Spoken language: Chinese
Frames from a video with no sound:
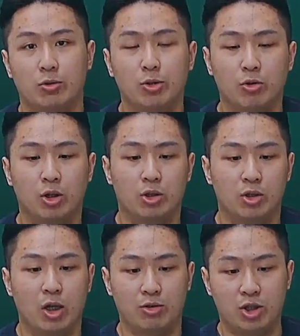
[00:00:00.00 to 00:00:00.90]
因为有可能是
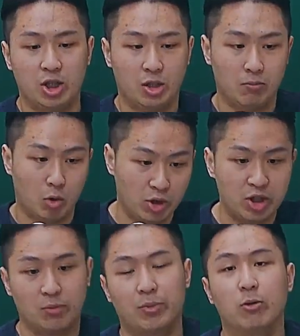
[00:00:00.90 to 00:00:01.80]
老师写的某一
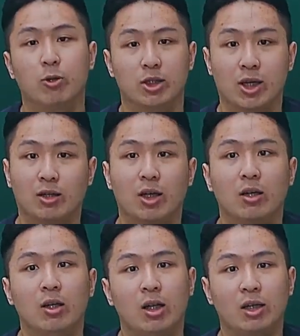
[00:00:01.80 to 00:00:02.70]
整篇文章，那
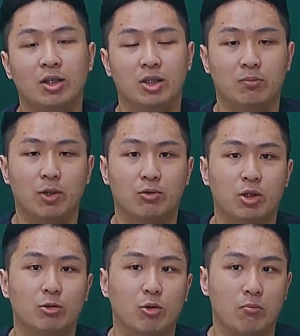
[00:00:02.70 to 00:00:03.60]
他其实没有
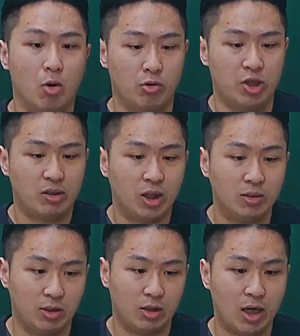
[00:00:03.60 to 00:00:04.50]
针对某些特
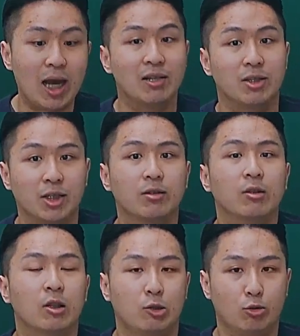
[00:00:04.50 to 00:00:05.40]
定的案件
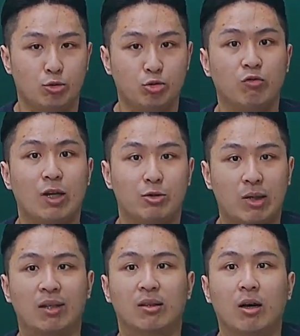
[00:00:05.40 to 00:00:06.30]
做出发去
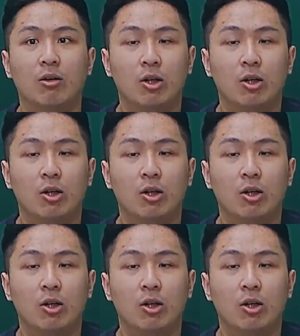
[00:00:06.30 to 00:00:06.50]
探讨。